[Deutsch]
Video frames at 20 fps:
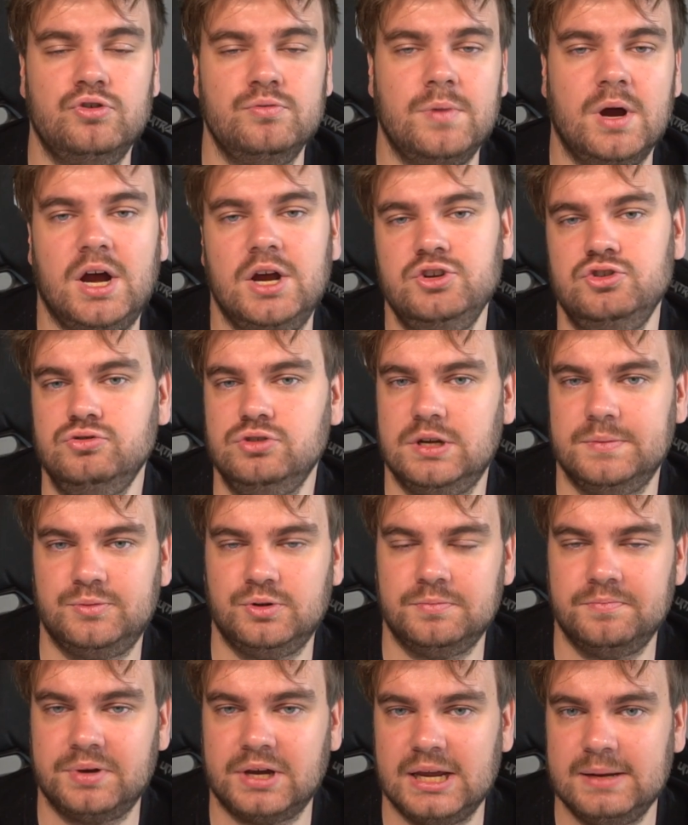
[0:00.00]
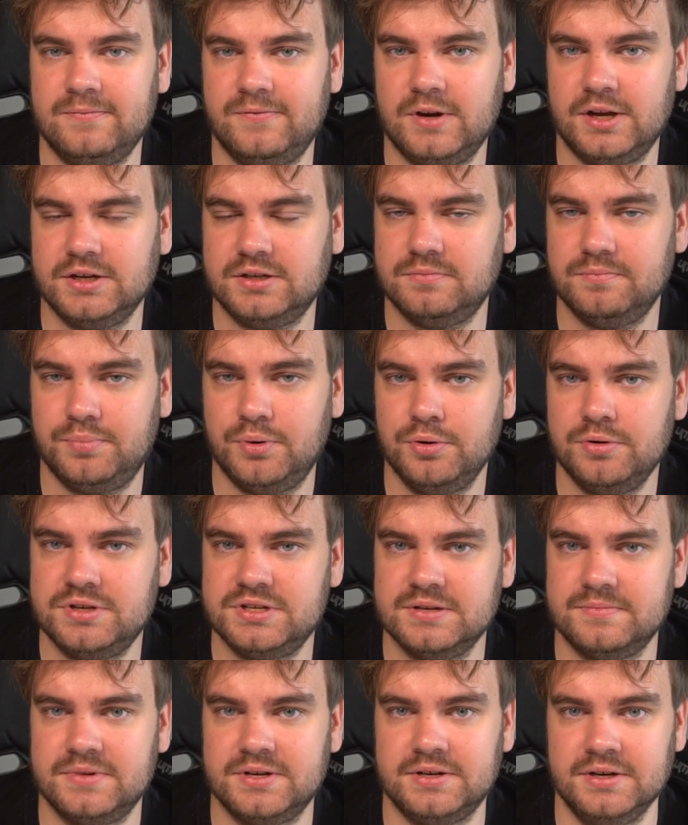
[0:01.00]
Überraschung gibt und Bremen vielleicht ein
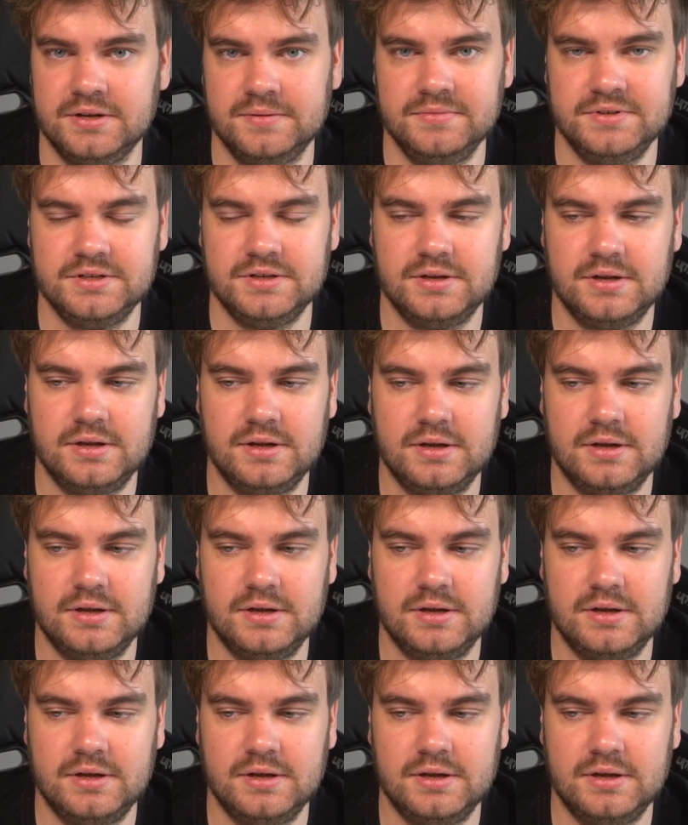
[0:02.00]
Pünktchen mitnimmt.